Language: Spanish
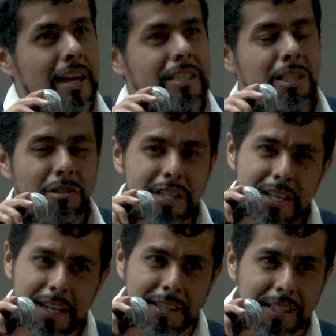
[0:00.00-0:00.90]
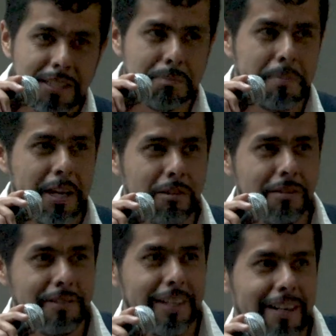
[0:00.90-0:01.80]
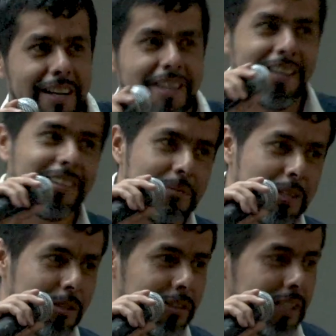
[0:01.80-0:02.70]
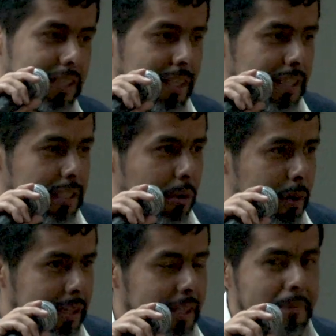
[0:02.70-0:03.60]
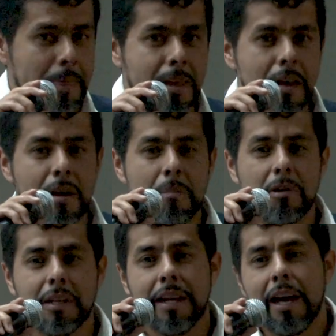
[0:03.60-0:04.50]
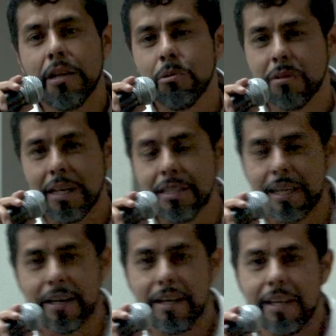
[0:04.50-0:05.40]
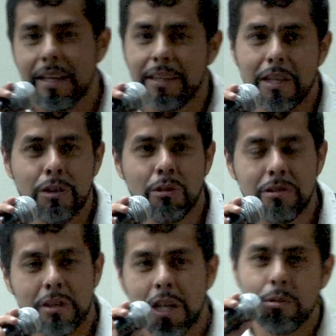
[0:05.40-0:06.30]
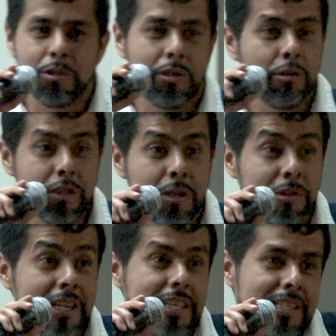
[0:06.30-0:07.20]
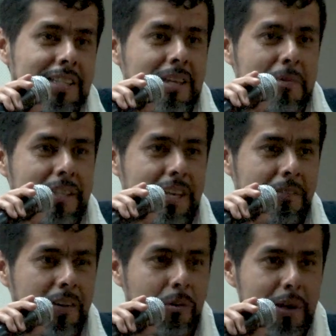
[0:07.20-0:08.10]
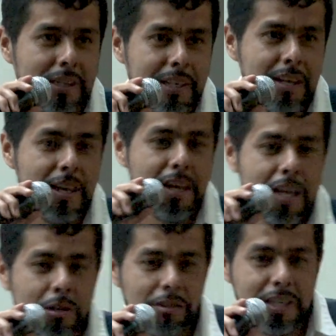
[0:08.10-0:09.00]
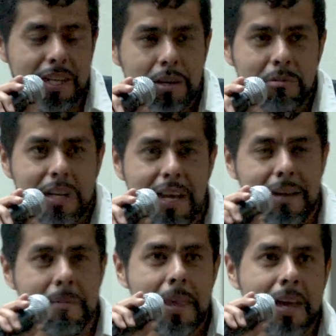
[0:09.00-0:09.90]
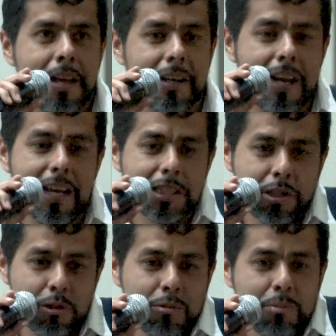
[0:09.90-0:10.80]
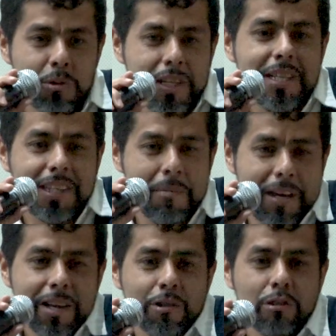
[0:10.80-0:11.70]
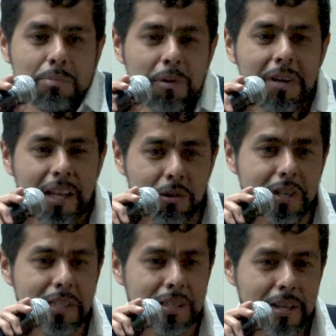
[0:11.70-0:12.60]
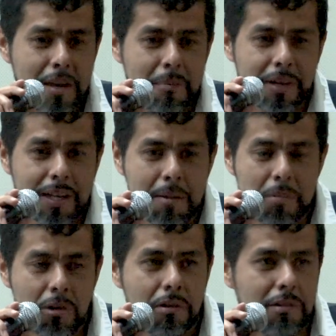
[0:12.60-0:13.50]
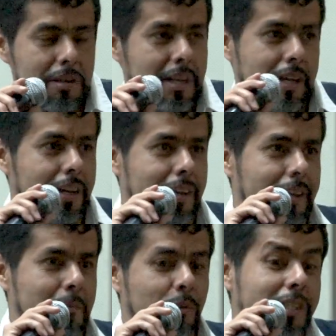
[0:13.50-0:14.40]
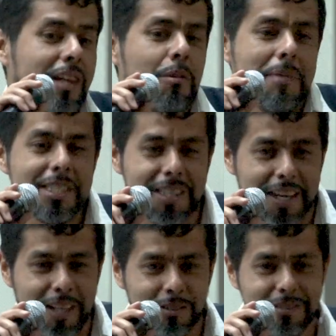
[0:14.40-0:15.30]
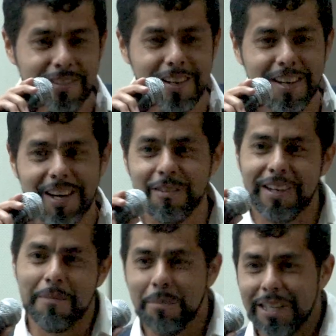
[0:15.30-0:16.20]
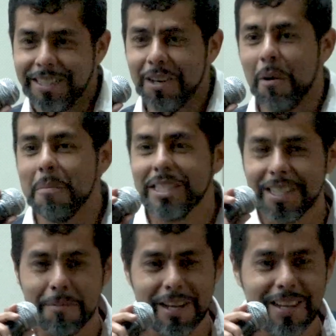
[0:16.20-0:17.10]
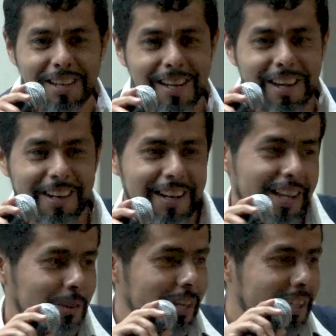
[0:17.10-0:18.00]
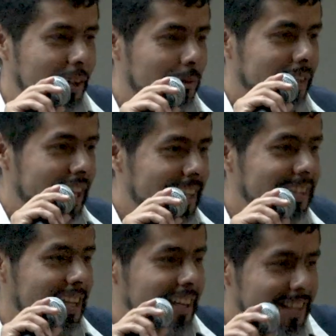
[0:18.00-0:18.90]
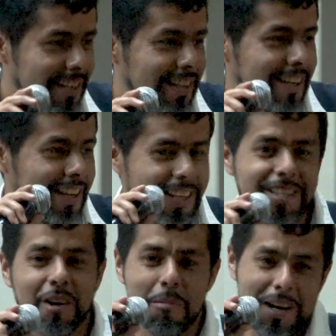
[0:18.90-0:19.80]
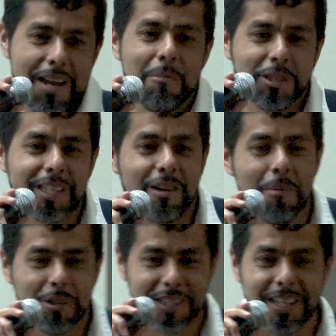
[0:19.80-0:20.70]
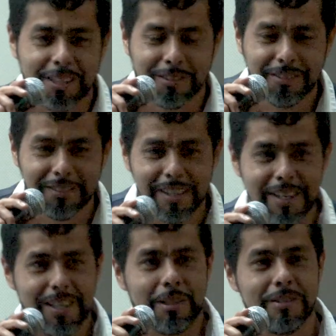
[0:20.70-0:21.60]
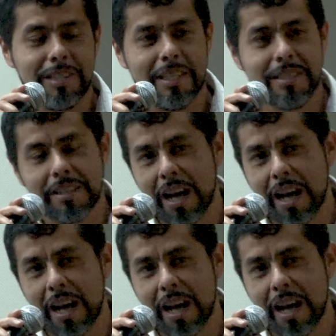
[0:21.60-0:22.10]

sí son 500, pero en realidad también son 350, porque hay unas que en realidad no, se utilizan de manera frecuente y no tienen una relación muy íntima con los pobladores. Por ejemplo, eh, mosca doméstica, ¿no? Aunque puede ser comestible, en realidad no hay ninguna etnia que se coma la mosca como tal, ¿no? Entonces,